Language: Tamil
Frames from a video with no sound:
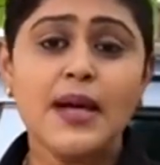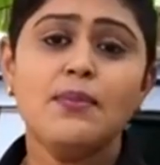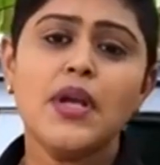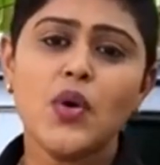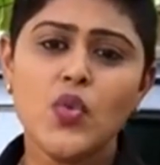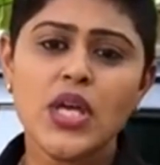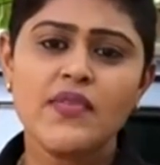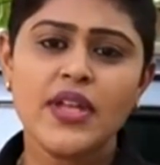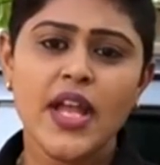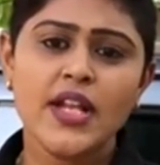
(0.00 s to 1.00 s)
சம்பள
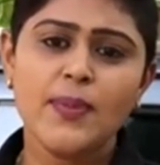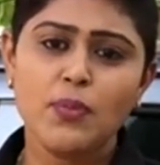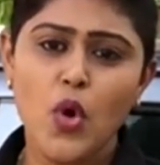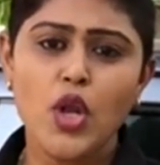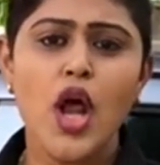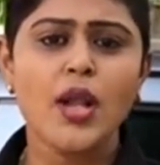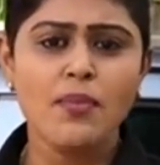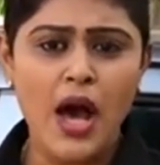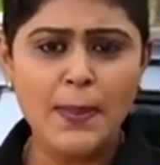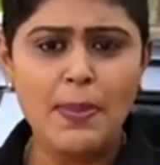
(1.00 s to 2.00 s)
உயர்வு கேட்டு
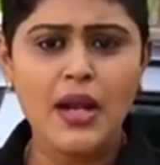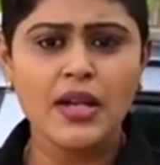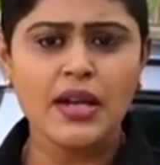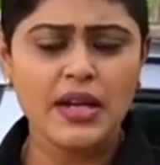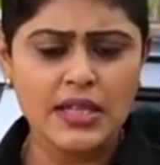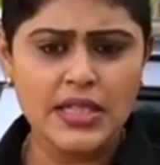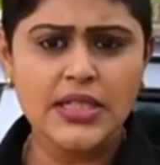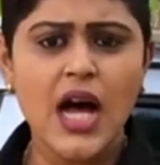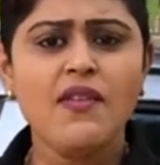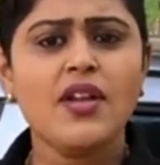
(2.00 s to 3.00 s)
போராடும் ஆர்ப்பாட்டங்களுக்கு
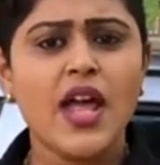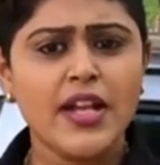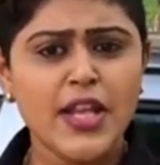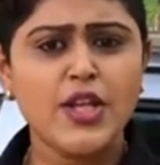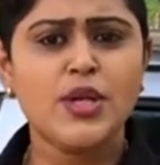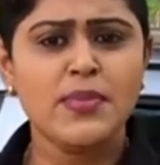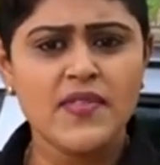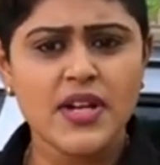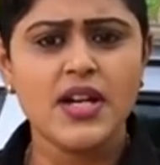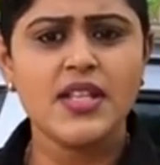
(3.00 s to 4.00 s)
காவலாய் நிற்கும்
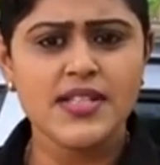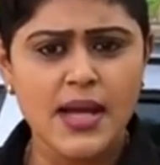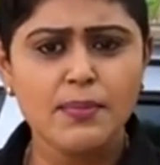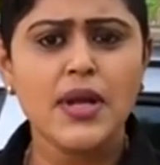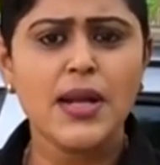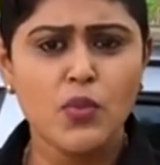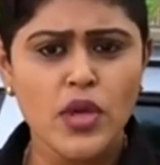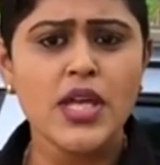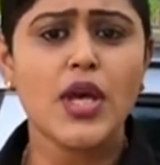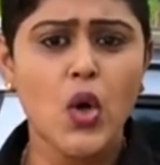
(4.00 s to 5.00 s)
இவர்களது சம்பளம்
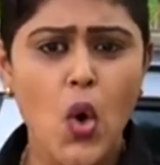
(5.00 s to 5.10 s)
உயர